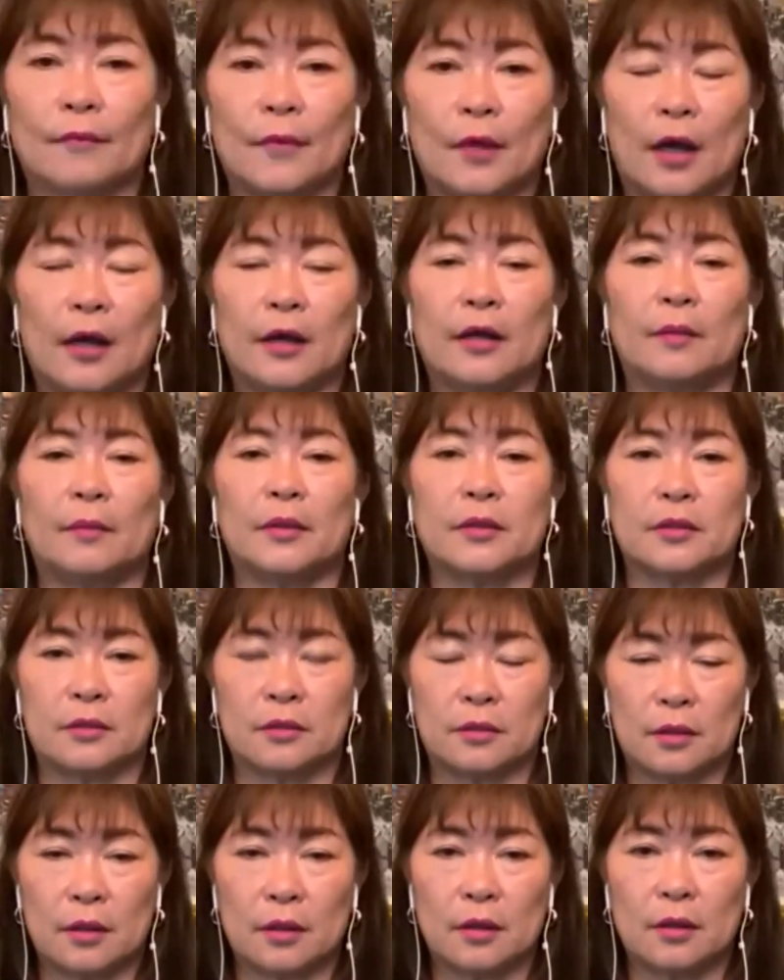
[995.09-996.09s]
ん、入れます
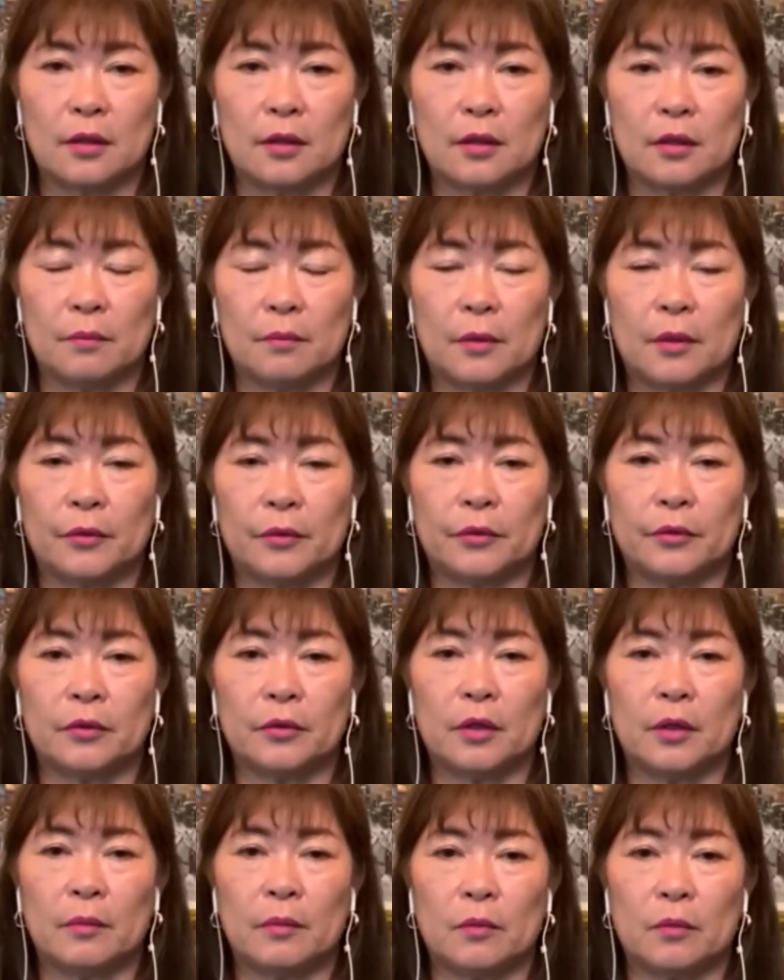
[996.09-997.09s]
ね。まあ、冬
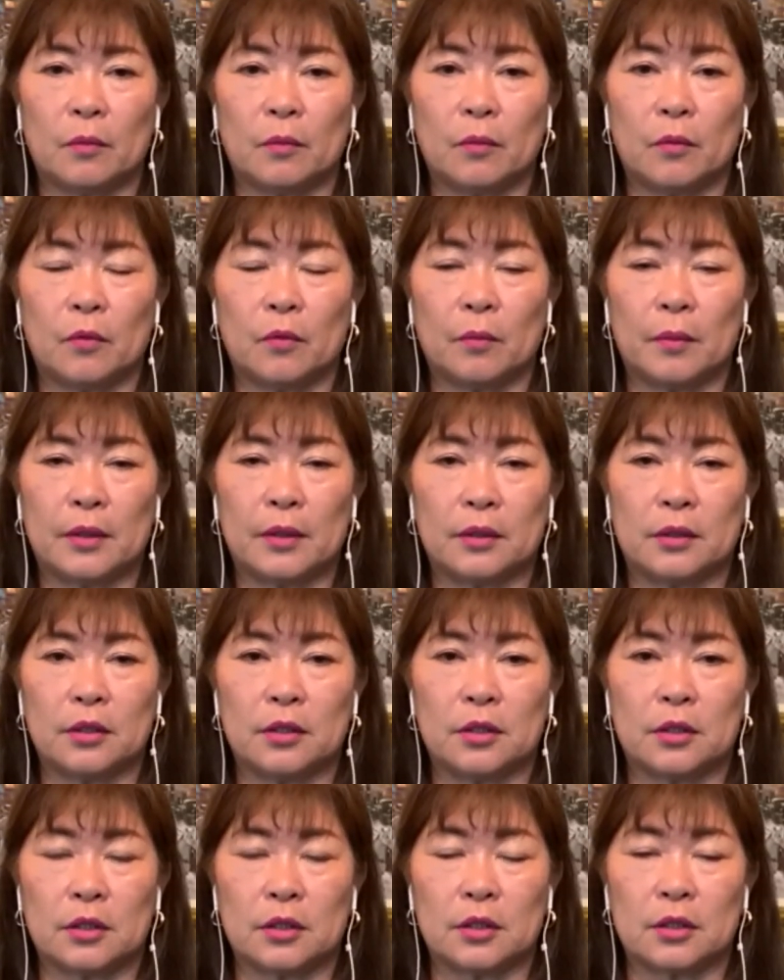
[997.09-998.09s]
でももう毎
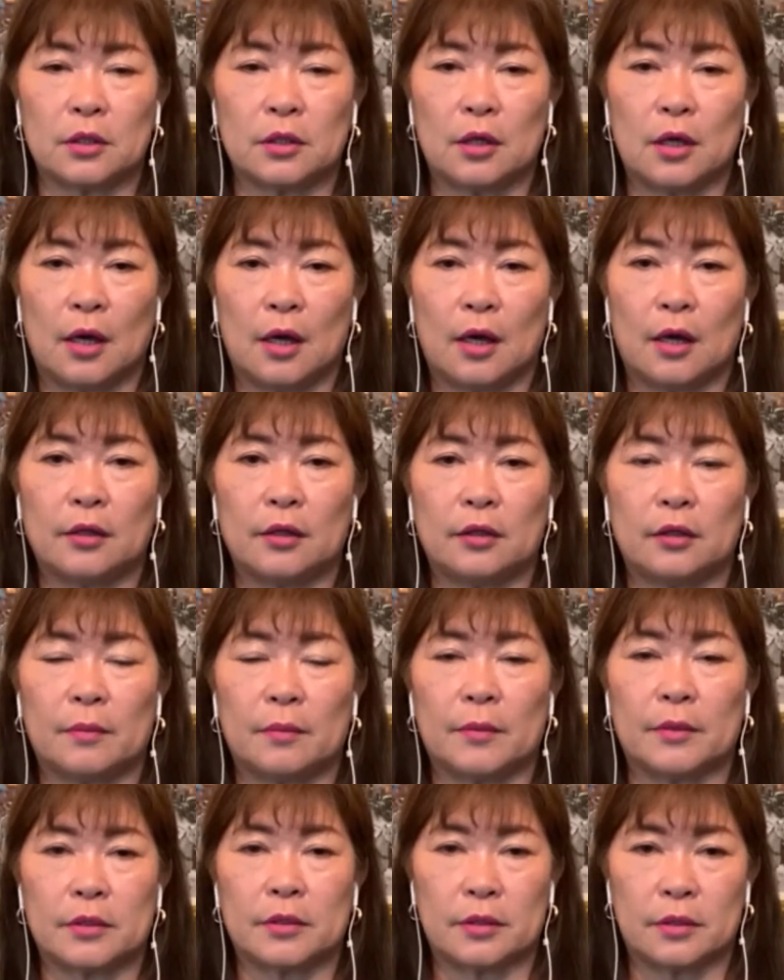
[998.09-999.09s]
日入って
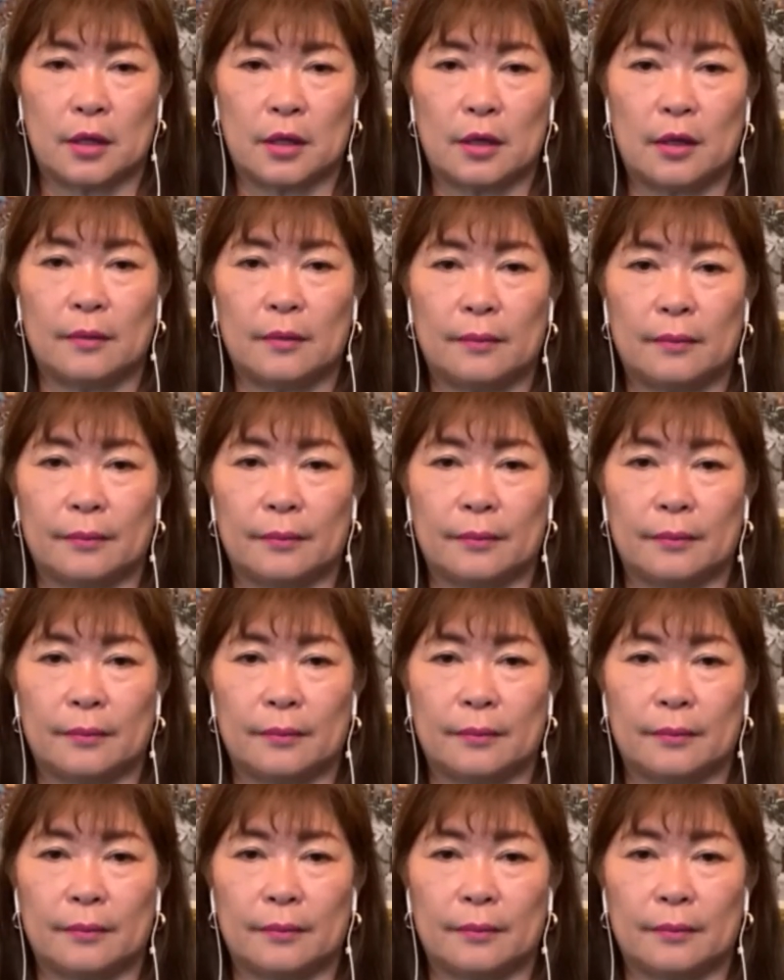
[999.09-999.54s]
ますね。